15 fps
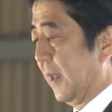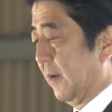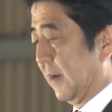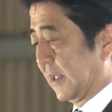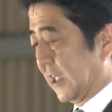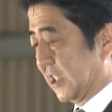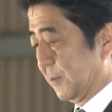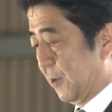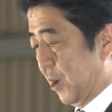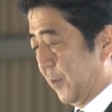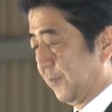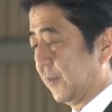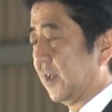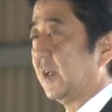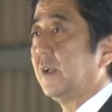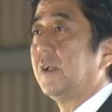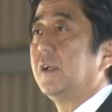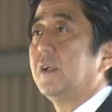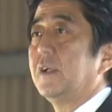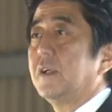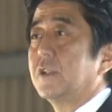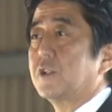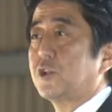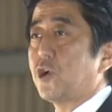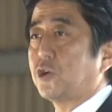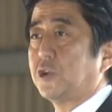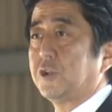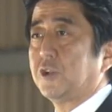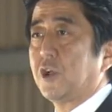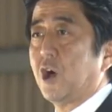私も諸
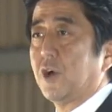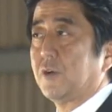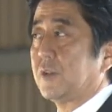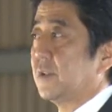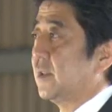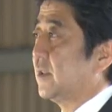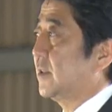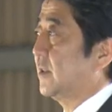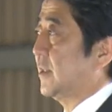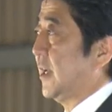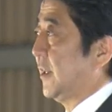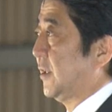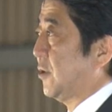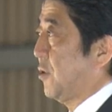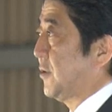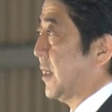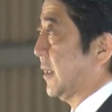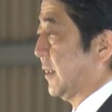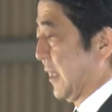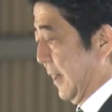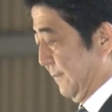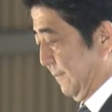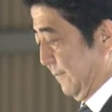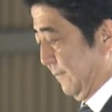君の先頭に立って